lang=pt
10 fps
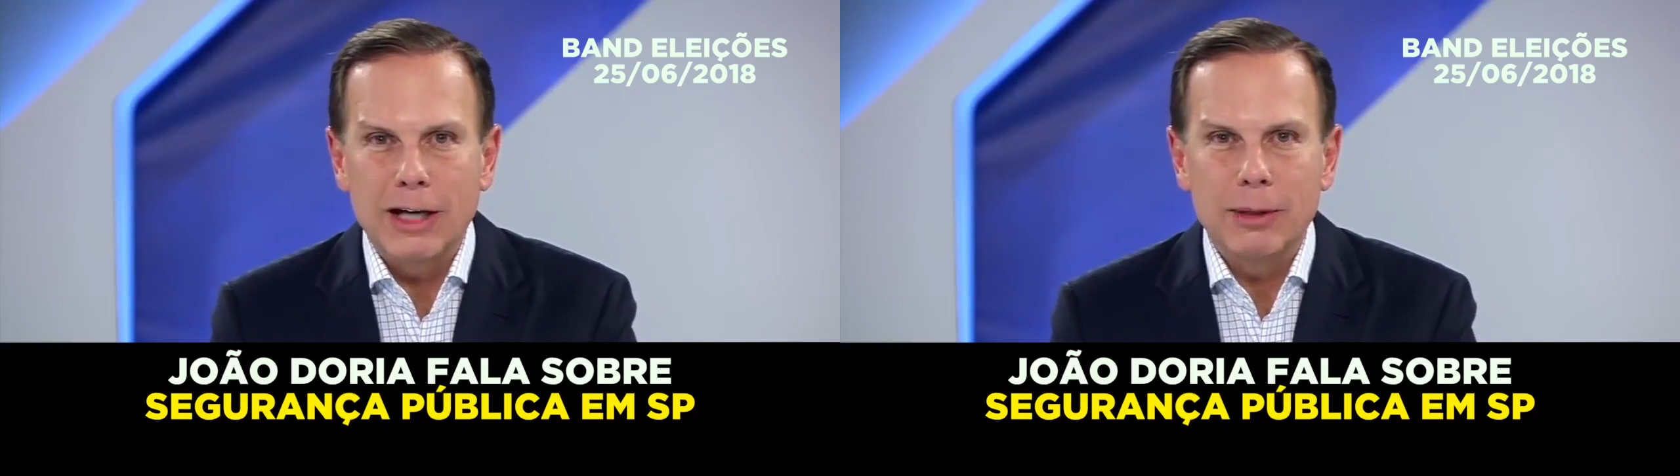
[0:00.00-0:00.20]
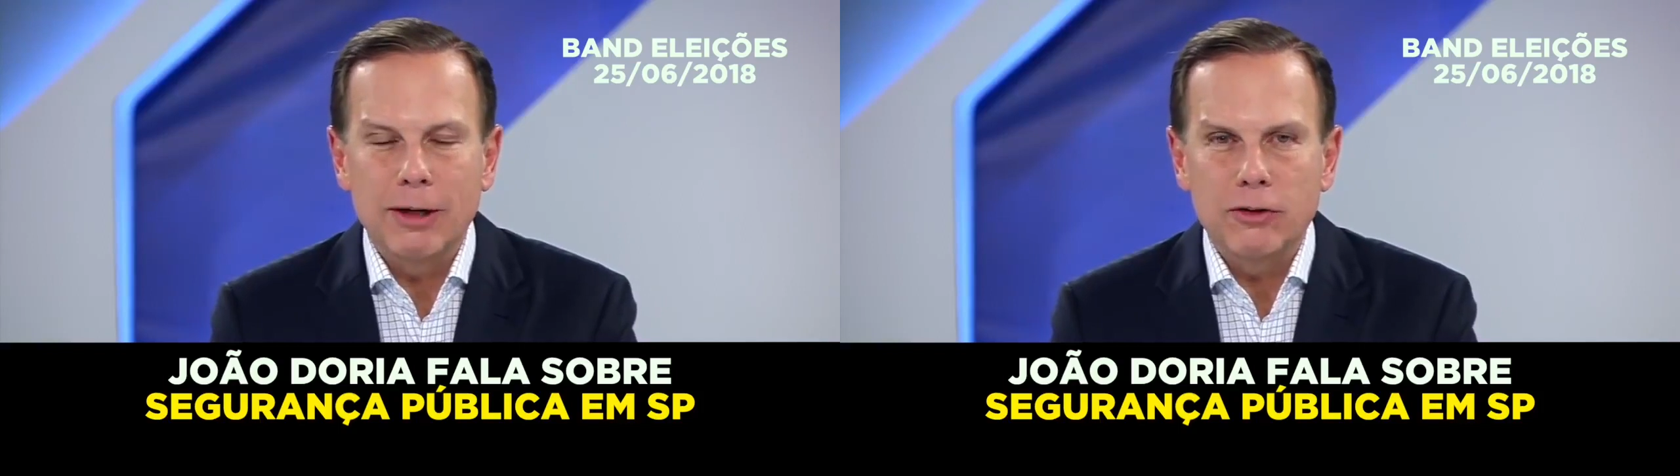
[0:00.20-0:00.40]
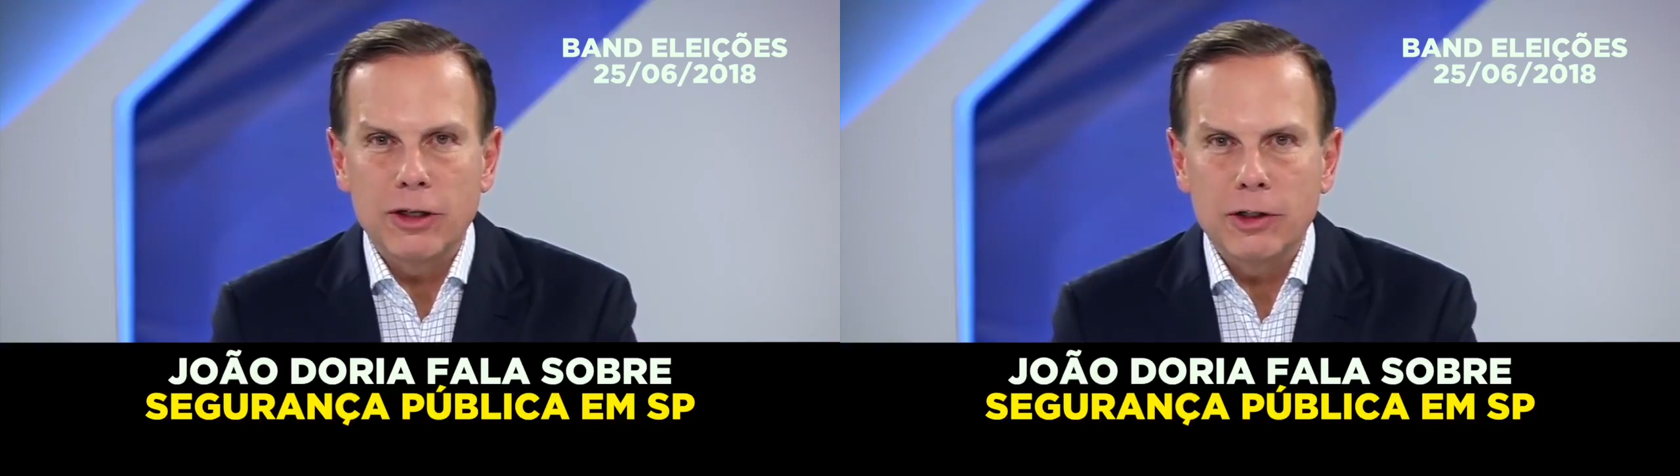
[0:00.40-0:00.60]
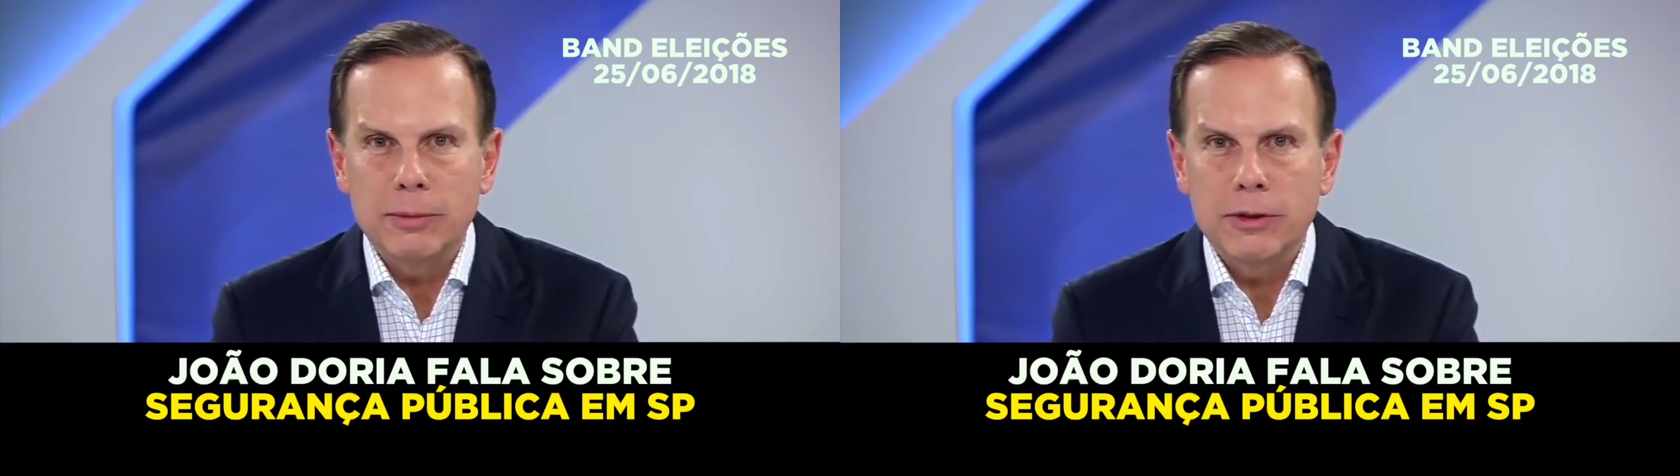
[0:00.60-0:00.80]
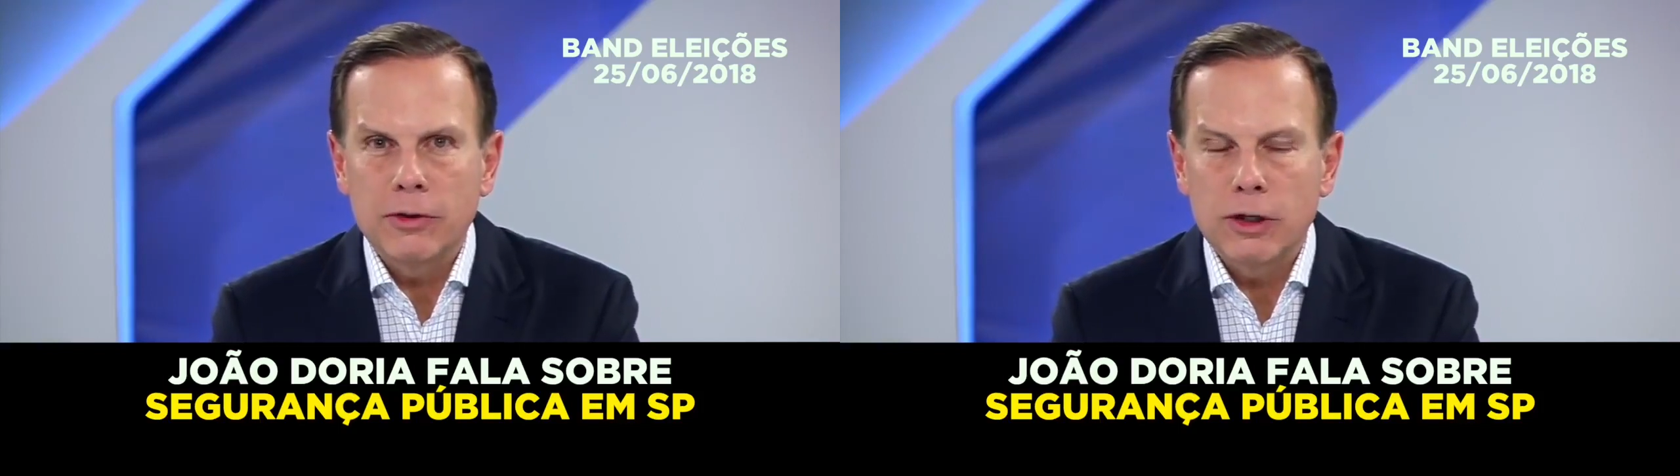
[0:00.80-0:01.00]

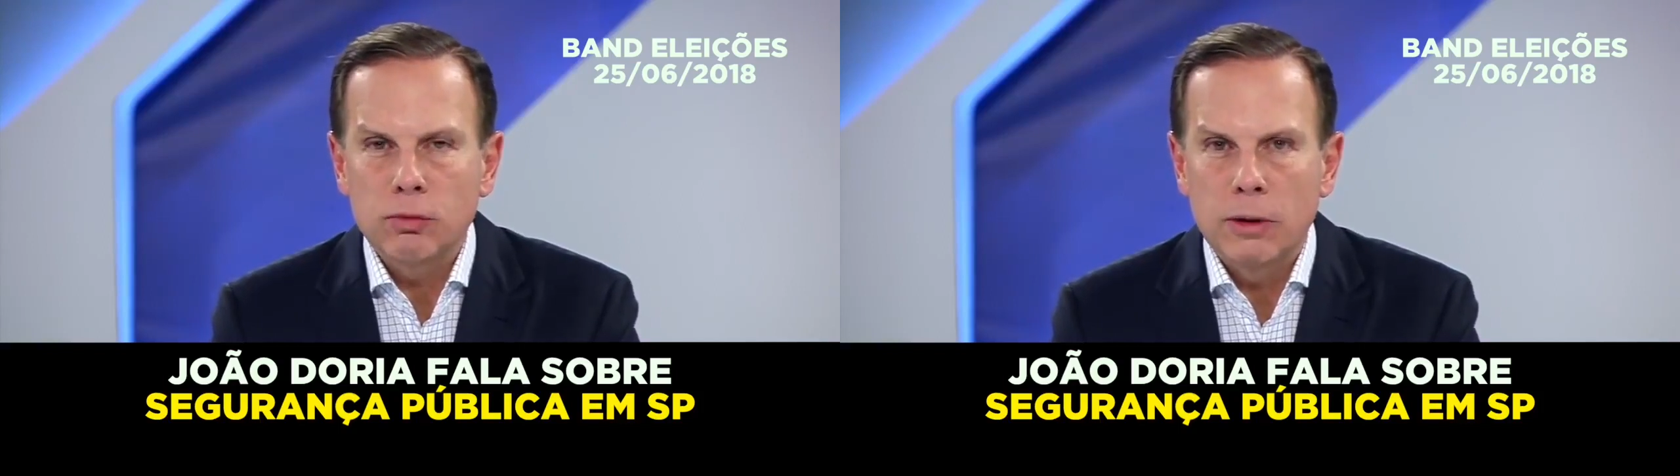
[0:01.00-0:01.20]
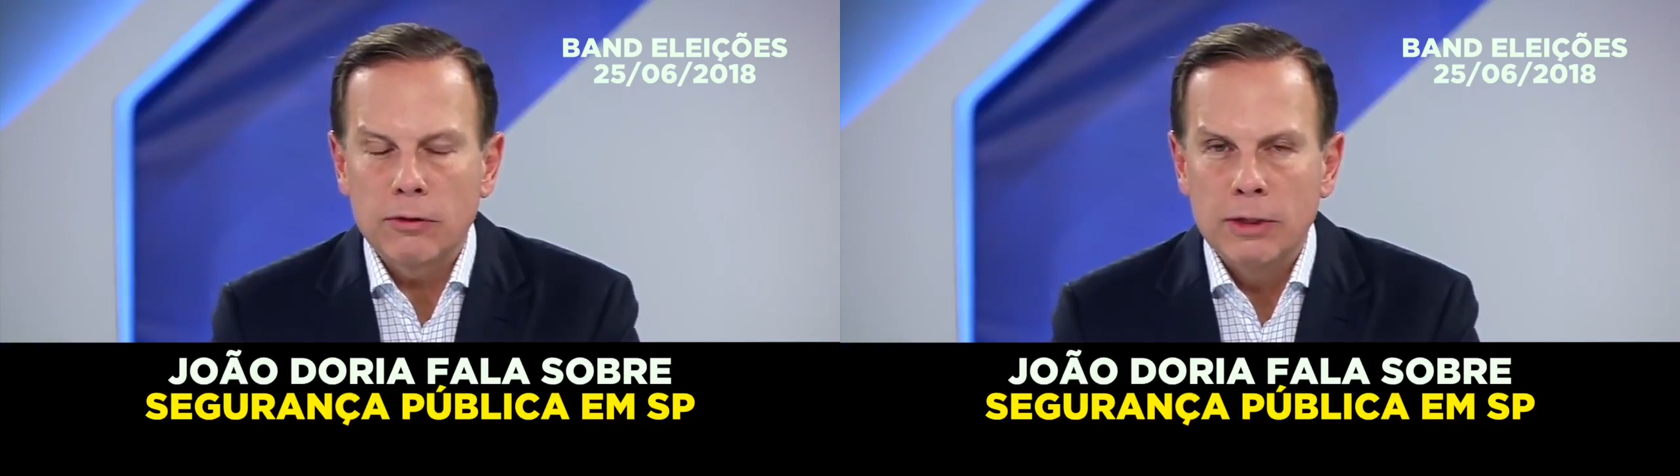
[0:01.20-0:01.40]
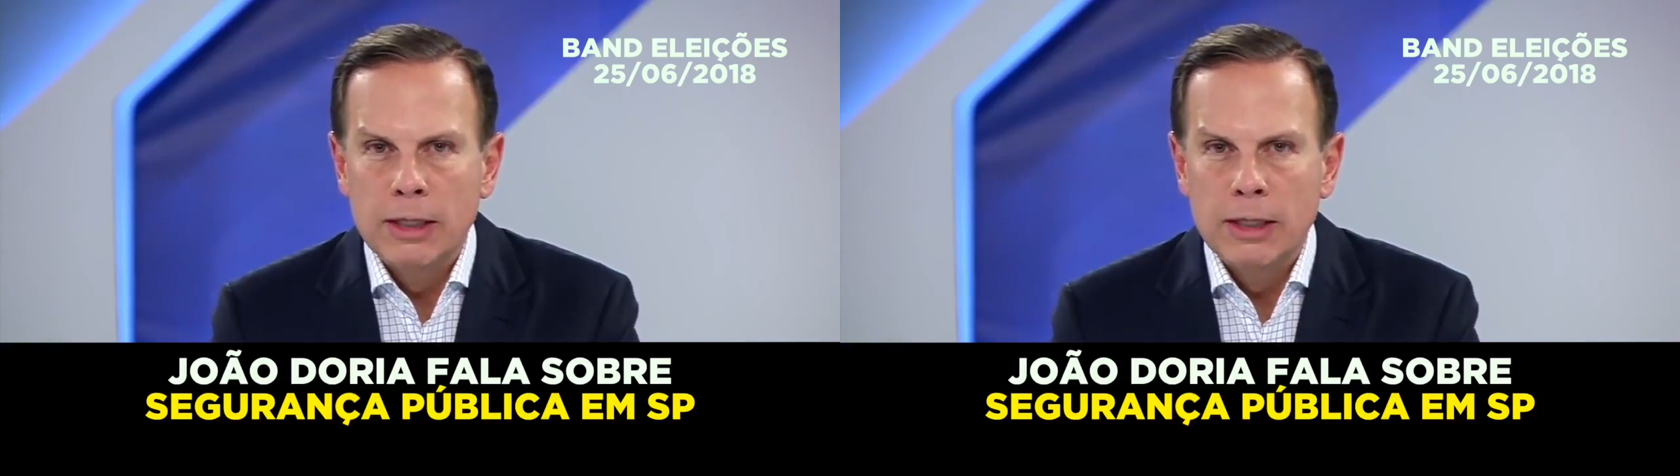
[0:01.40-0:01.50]
demasiadamente a resposta,